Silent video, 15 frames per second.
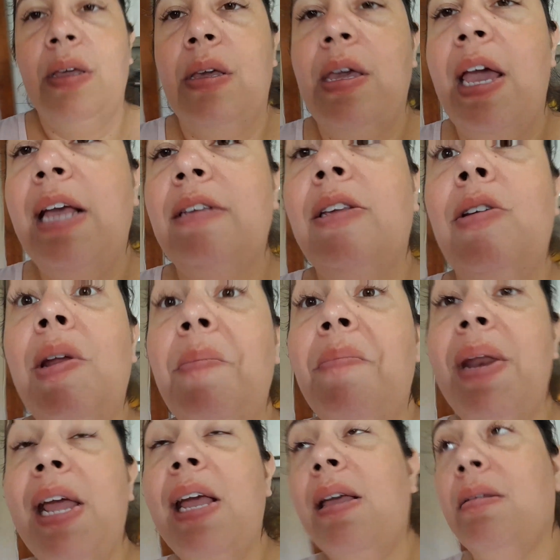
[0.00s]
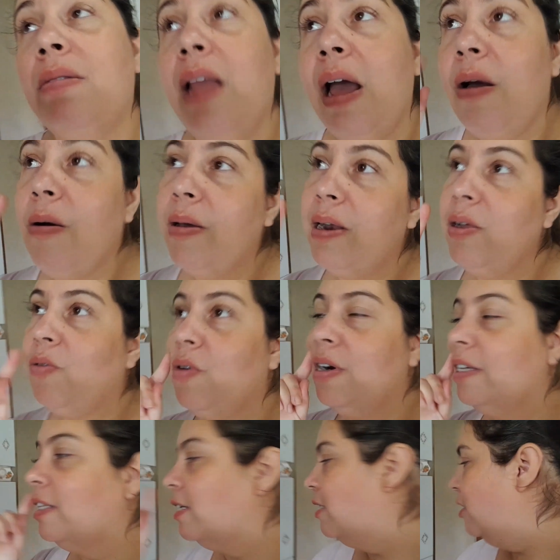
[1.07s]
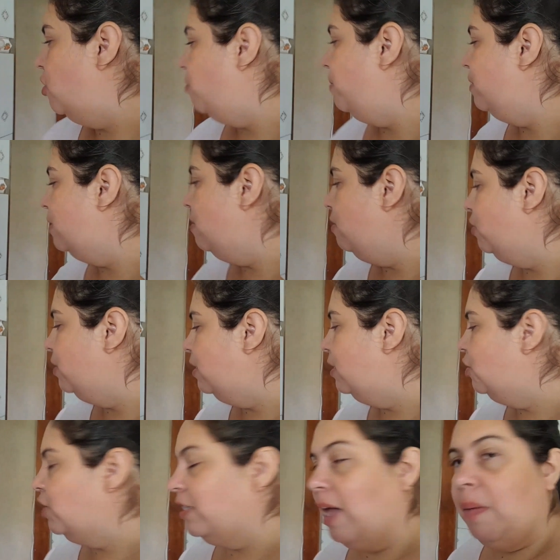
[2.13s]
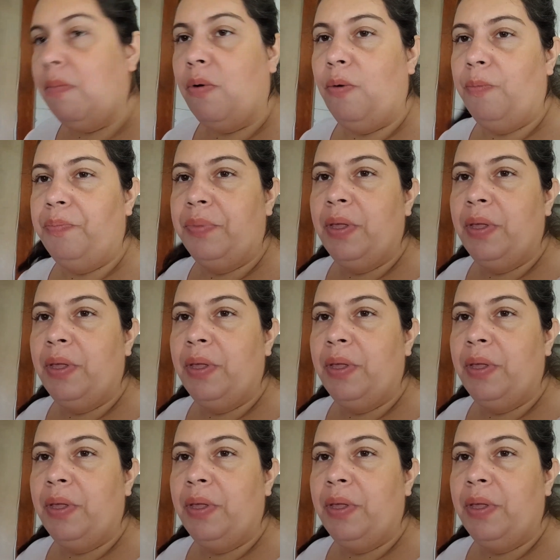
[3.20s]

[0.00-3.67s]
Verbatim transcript: E é isso, eu lembrei na hora, eu cortando aqui, eu pensei, eu acho que isso aqui já tá bom.